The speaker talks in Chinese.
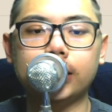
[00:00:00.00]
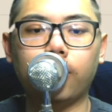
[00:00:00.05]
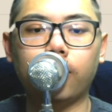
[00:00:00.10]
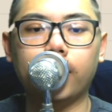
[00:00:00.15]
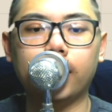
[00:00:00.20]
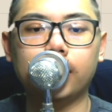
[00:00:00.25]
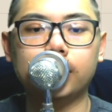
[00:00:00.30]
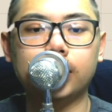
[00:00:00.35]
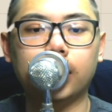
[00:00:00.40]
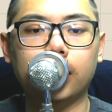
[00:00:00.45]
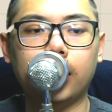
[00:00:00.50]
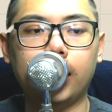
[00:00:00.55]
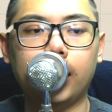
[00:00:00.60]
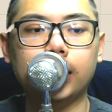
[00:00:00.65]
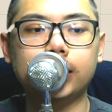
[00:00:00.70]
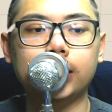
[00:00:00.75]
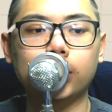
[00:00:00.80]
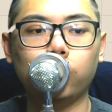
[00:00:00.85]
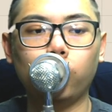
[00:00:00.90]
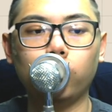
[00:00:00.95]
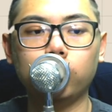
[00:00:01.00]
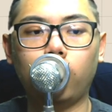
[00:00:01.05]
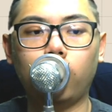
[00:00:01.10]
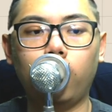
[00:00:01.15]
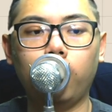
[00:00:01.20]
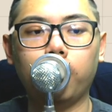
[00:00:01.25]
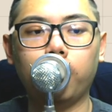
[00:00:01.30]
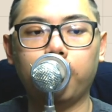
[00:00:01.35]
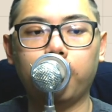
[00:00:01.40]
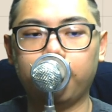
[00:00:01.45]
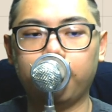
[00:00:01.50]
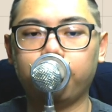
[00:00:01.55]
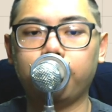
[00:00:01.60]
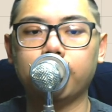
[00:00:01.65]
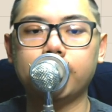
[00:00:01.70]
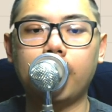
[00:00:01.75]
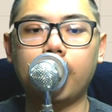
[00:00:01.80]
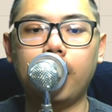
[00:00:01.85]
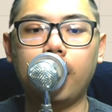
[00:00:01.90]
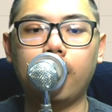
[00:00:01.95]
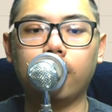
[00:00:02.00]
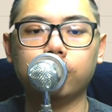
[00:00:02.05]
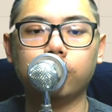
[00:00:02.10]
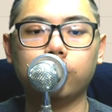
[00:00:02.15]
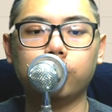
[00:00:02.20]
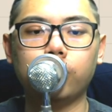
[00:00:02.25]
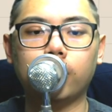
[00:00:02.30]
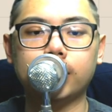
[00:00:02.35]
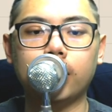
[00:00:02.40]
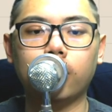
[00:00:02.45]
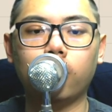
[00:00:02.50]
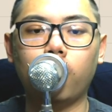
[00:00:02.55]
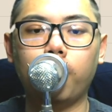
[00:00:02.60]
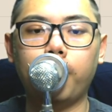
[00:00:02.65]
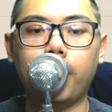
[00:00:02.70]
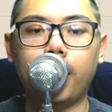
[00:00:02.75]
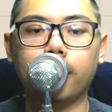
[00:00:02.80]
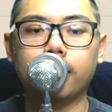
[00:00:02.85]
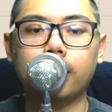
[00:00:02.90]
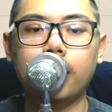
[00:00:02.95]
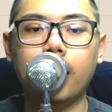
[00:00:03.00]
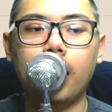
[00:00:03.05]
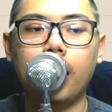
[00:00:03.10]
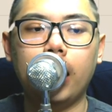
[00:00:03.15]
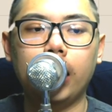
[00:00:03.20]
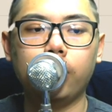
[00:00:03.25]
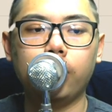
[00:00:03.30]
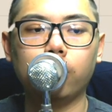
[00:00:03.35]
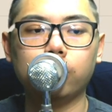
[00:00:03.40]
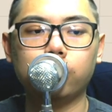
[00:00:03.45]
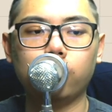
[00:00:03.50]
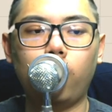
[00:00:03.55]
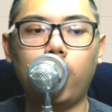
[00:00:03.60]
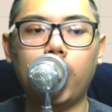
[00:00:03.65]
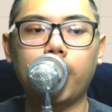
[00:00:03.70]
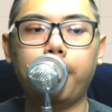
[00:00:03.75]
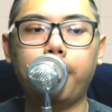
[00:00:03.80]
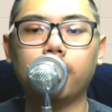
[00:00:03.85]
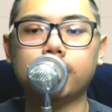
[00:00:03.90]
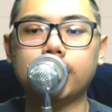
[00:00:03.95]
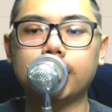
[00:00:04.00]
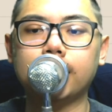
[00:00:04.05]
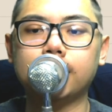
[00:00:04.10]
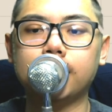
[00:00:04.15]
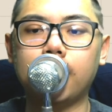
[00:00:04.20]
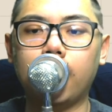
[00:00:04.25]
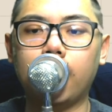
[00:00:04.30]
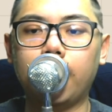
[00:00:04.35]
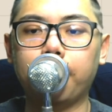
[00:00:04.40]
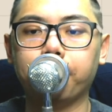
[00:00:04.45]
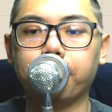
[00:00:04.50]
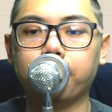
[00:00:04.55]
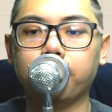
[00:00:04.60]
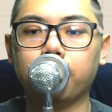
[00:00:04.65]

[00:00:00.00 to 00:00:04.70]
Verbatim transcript: 讲完连成连成多头哎，非常好，继续往上攻嘛，因为说话的报价在涨啊。